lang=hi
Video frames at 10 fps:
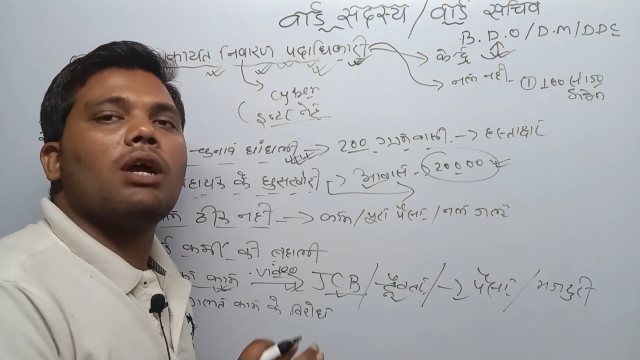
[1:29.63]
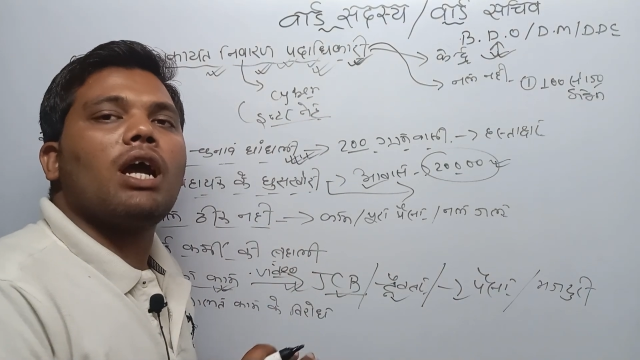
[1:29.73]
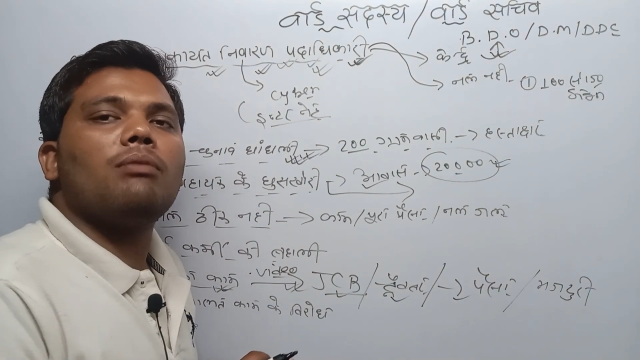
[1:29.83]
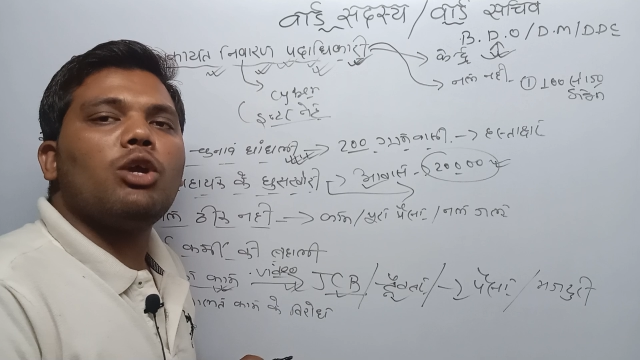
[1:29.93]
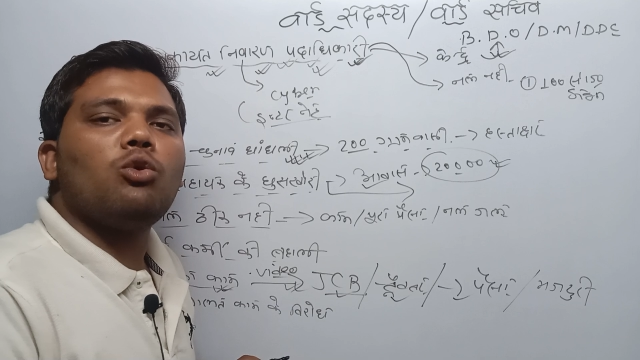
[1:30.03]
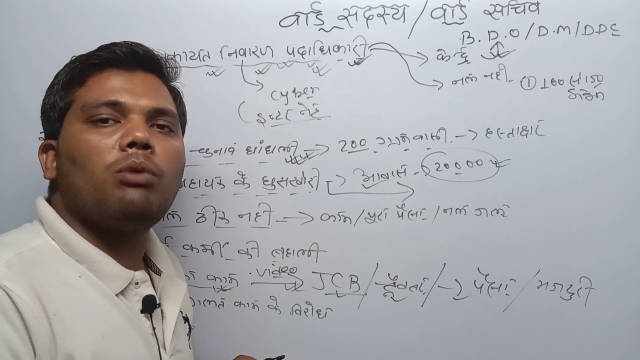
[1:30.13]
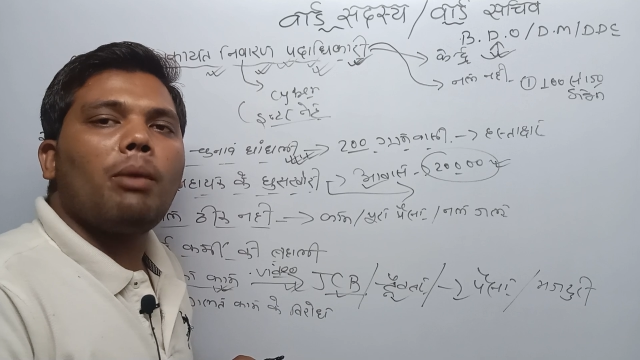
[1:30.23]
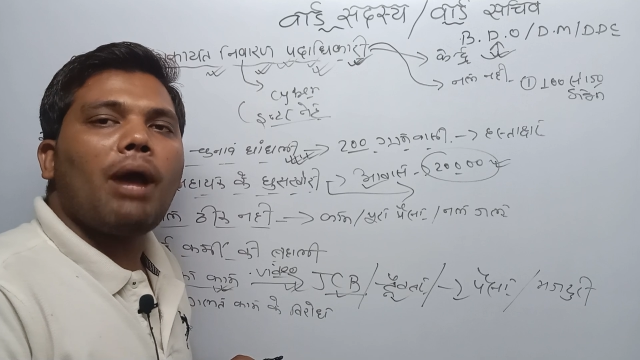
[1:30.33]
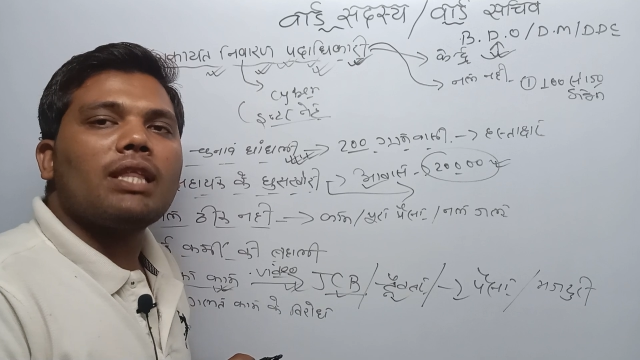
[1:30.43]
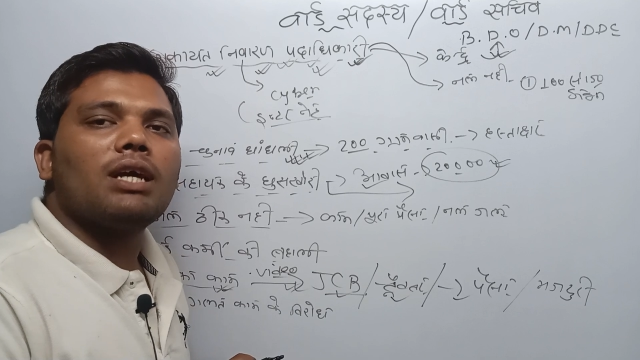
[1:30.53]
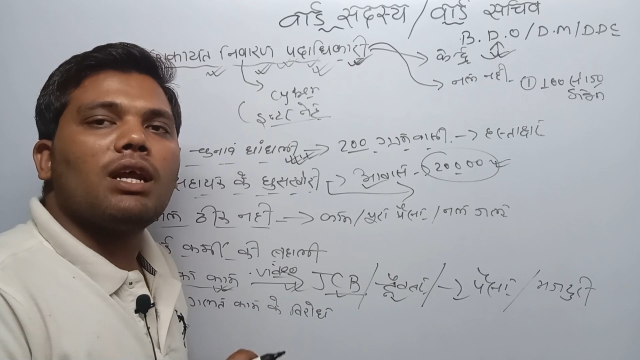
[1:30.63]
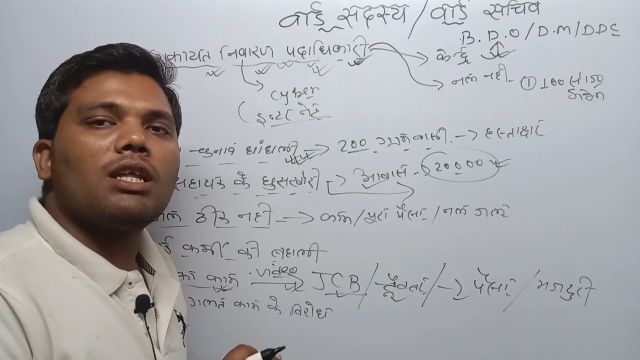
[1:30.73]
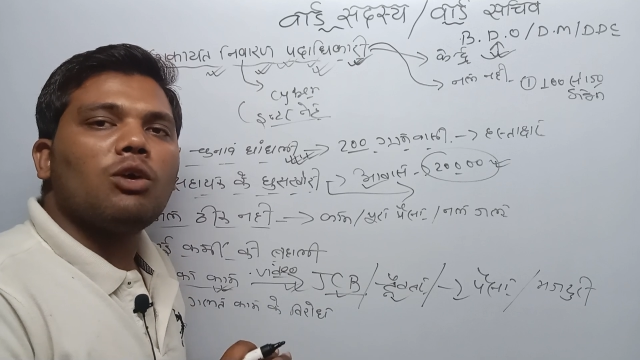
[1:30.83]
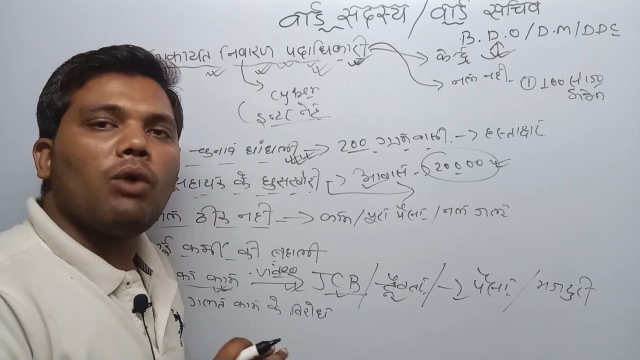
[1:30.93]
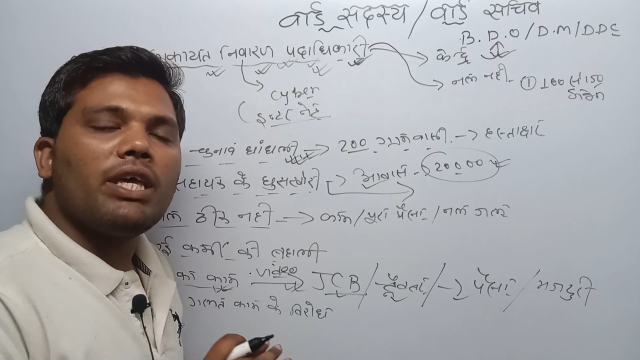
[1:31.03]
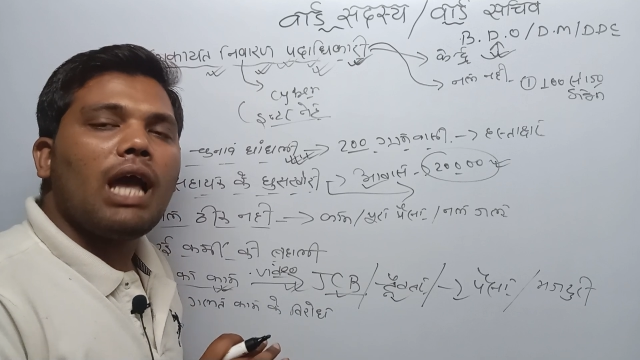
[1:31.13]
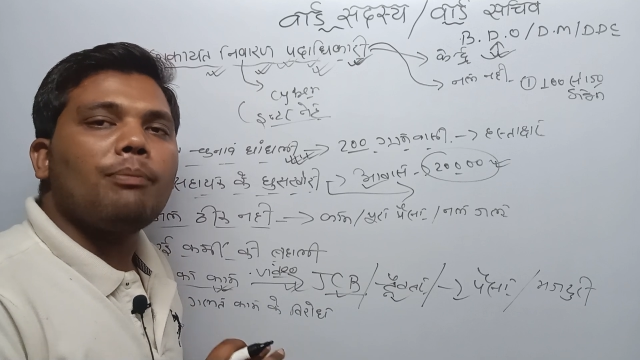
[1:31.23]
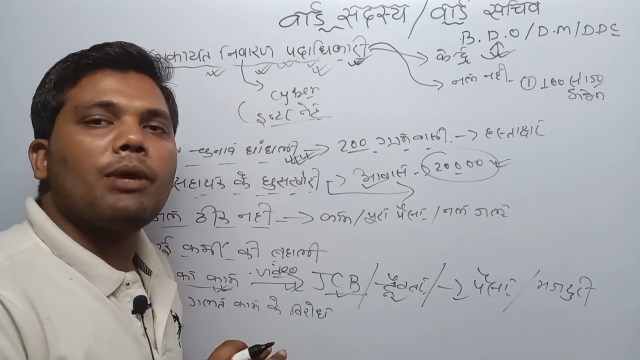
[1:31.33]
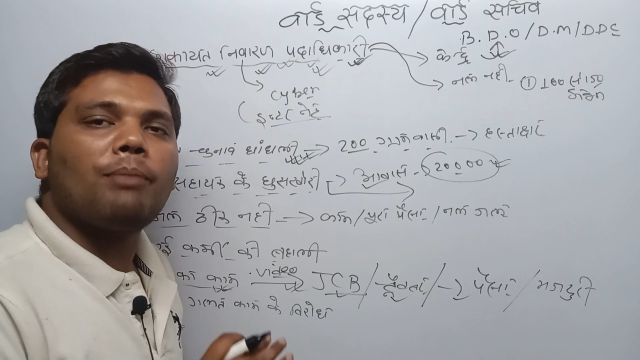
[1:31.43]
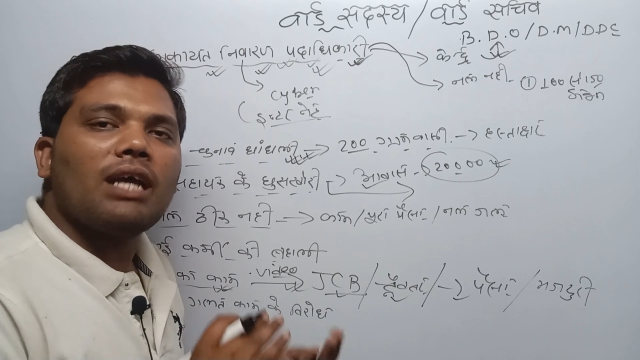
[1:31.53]
करवे रुख में बात कर रहे थे वही
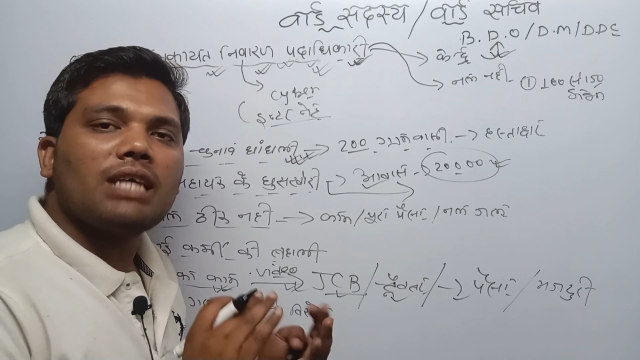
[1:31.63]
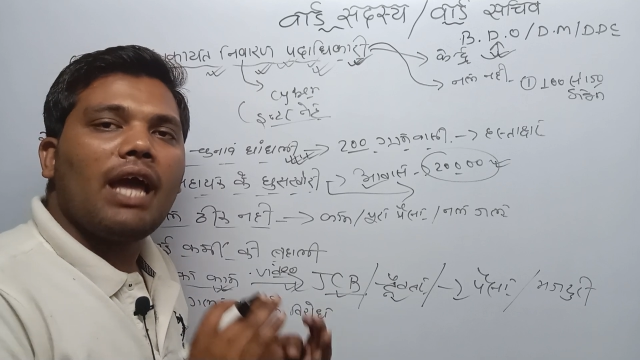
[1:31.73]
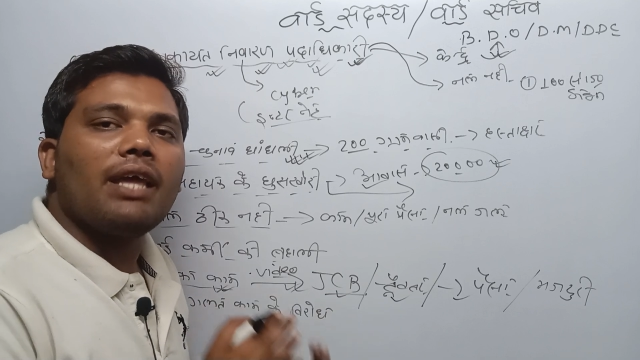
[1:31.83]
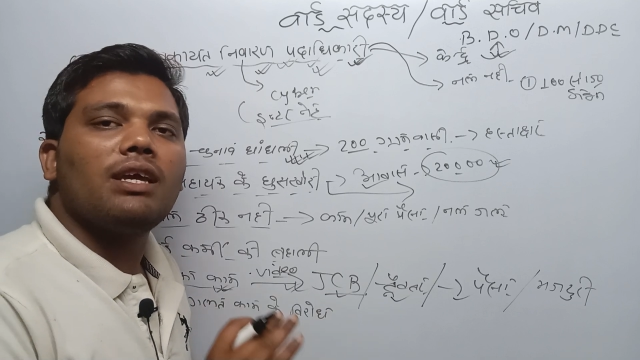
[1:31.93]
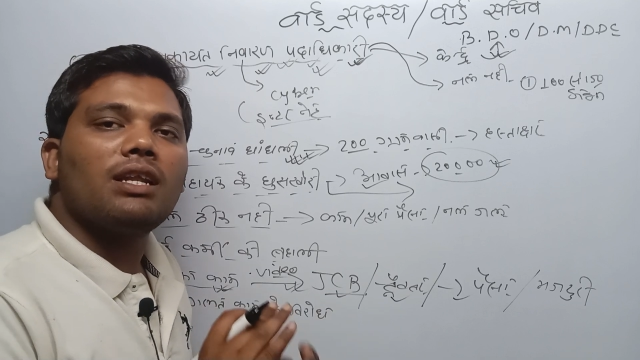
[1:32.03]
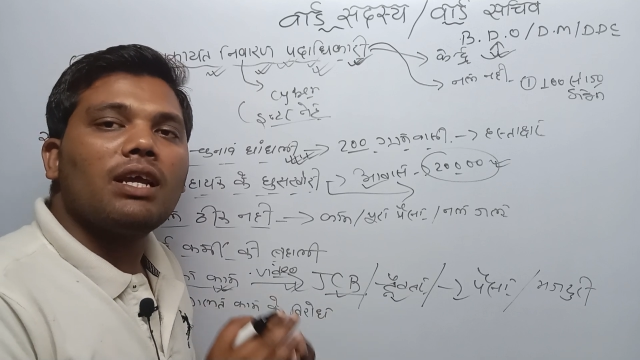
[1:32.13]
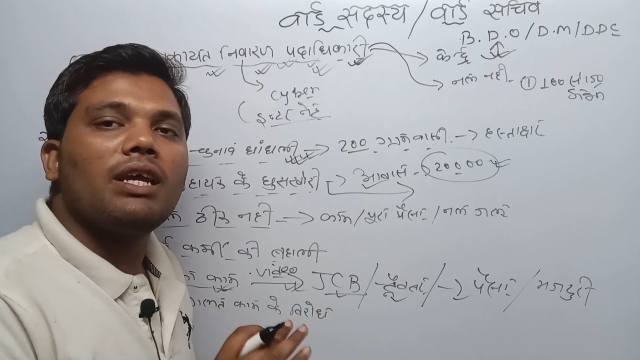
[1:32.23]
आपके पास आएंगे ना